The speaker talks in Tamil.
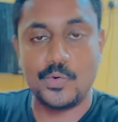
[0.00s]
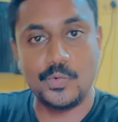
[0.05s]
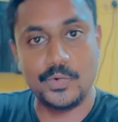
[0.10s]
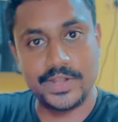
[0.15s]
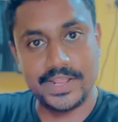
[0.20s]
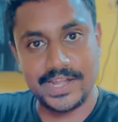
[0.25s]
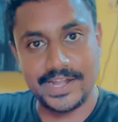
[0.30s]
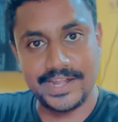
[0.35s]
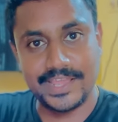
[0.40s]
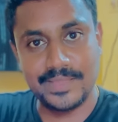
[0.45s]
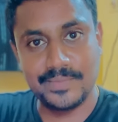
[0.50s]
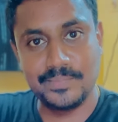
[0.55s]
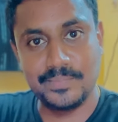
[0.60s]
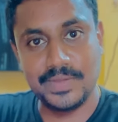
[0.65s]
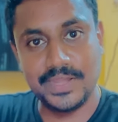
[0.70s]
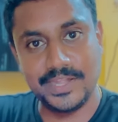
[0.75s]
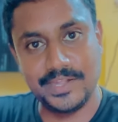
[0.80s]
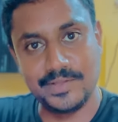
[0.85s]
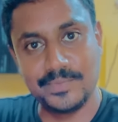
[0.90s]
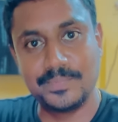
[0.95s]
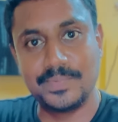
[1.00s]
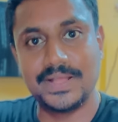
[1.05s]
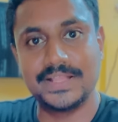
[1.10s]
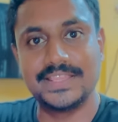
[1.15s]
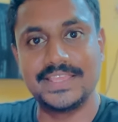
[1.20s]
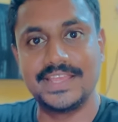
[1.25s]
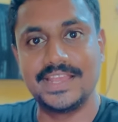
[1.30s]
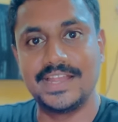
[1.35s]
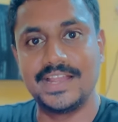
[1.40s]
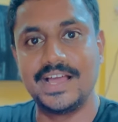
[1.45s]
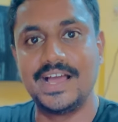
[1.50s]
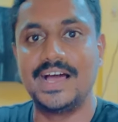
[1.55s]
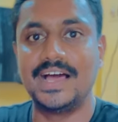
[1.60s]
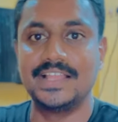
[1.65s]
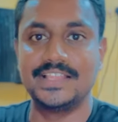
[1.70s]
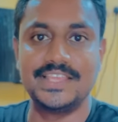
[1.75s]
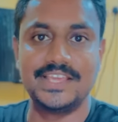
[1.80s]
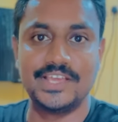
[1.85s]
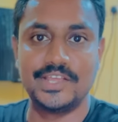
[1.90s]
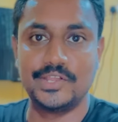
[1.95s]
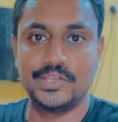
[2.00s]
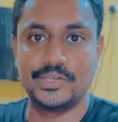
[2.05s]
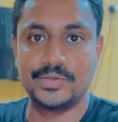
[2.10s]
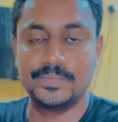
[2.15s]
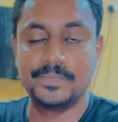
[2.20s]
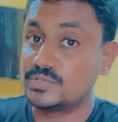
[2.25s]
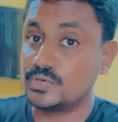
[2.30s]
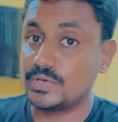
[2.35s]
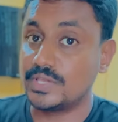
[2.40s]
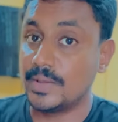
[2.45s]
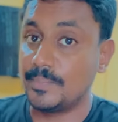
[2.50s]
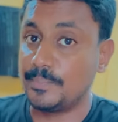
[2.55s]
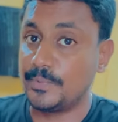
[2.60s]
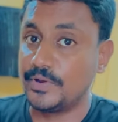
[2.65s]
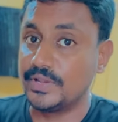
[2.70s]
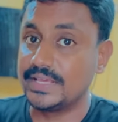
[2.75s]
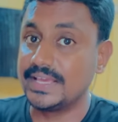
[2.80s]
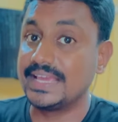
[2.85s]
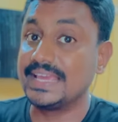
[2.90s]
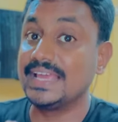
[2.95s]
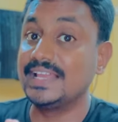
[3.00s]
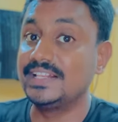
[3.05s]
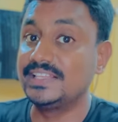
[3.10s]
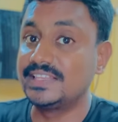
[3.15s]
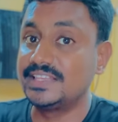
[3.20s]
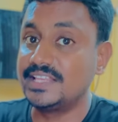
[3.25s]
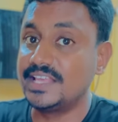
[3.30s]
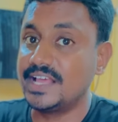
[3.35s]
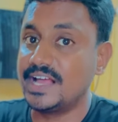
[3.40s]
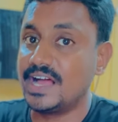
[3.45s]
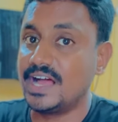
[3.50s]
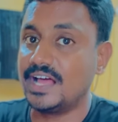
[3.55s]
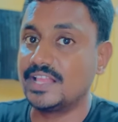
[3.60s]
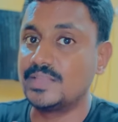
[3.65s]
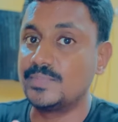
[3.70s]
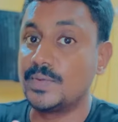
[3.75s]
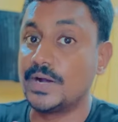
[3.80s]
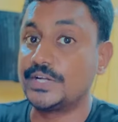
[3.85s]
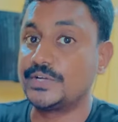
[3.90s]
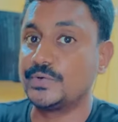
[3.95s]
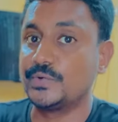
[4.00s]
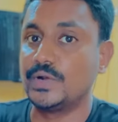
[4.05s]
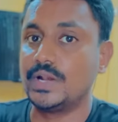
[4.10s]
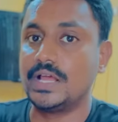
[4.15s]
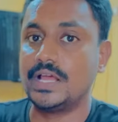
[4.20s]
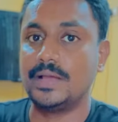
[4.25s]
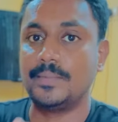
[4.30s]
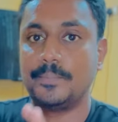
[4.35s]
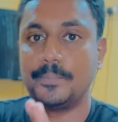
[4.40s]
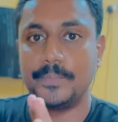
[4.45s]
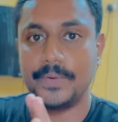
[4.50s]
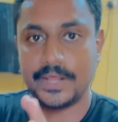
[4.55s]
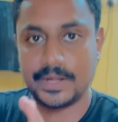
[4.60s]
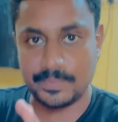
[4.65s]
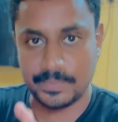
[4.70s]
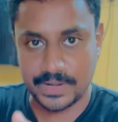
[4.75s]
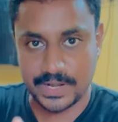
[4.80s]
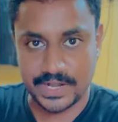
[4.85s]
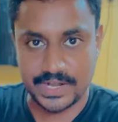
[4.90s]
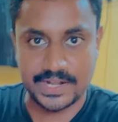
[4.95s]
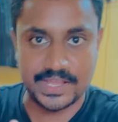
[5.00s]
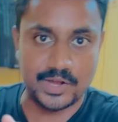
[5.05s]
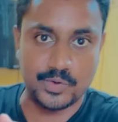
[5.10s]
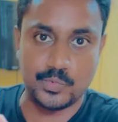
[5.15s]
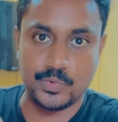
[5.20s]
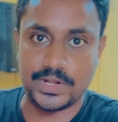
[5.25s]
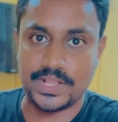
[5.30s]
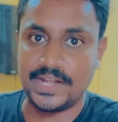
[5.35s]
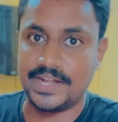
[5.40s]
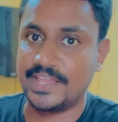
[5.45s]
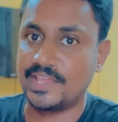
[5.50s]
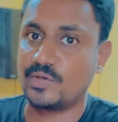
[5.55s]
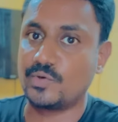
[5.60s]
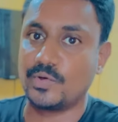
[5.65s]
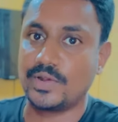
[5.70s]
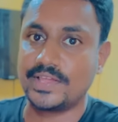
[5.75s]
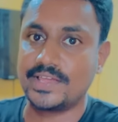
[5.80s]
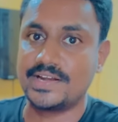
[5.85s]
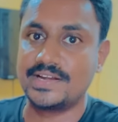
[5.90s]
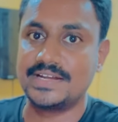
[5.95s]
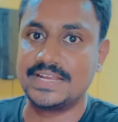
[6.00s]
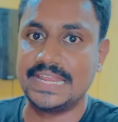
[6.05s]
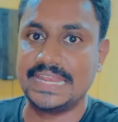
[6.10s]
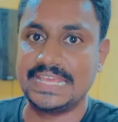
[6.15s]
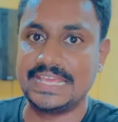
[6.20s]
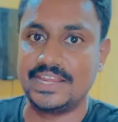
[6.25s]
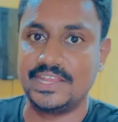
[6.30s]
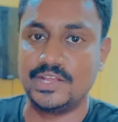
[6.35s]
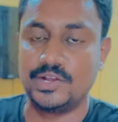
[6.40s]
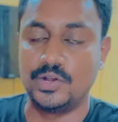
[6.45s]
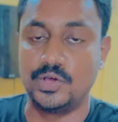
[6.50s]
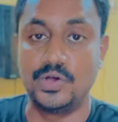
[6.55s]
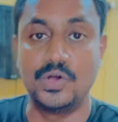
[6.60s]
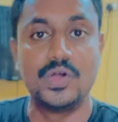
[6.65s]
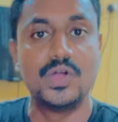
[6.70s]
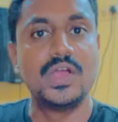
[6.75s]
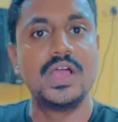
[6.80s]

உடல் எடை மீண்டும் பார்த்தீங்கன்னா அதிகரிக்கும் ஸோ எப்போ நீங்கள் ஹெல்த்தியாக அது மட்டும் இல்லை பெர்மனண்ட்டாக உடல் எடை குறைக்கணும்னு நினைக்கிறீங்களோ